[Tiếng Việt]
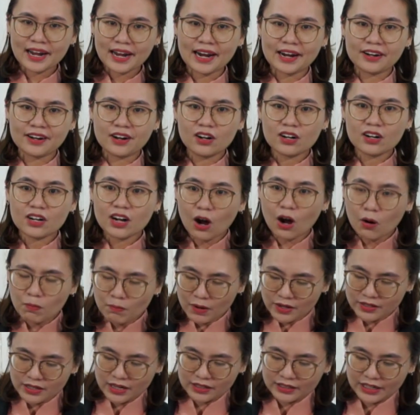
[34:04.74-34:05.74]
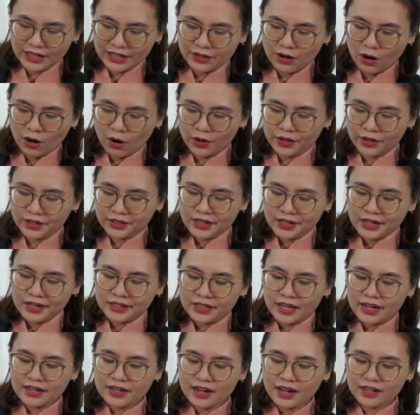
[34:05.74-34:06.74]
đấng không bao giờ thay đổi.
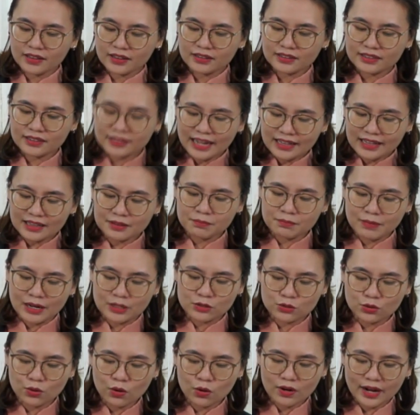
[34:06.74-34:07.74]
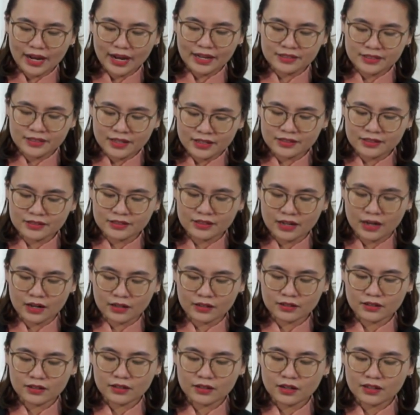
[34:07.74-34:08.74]
Thế nên cách mà Chúa Ngài nhìn
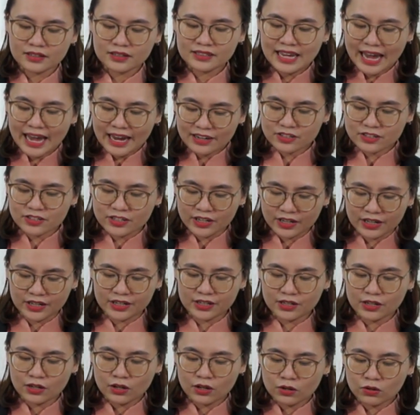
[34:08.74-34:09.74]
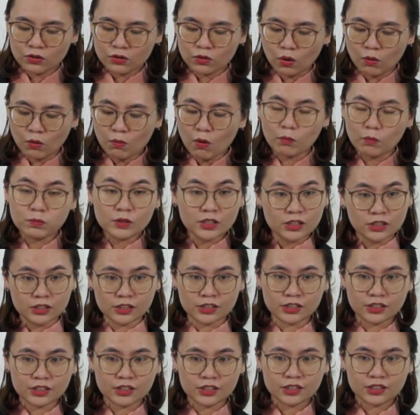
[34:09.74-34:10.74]
nhận giá trị của một
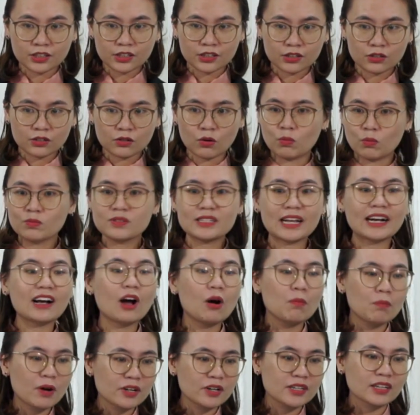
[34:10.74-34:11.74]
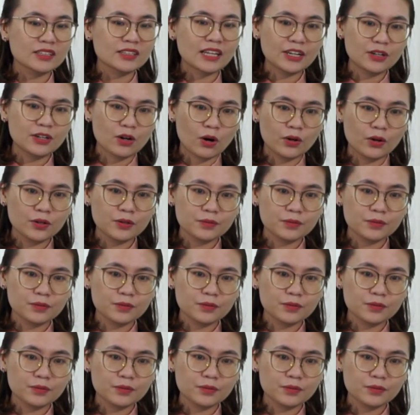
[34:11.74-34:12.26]
người cũng sẽ không bao giờ thay đổi.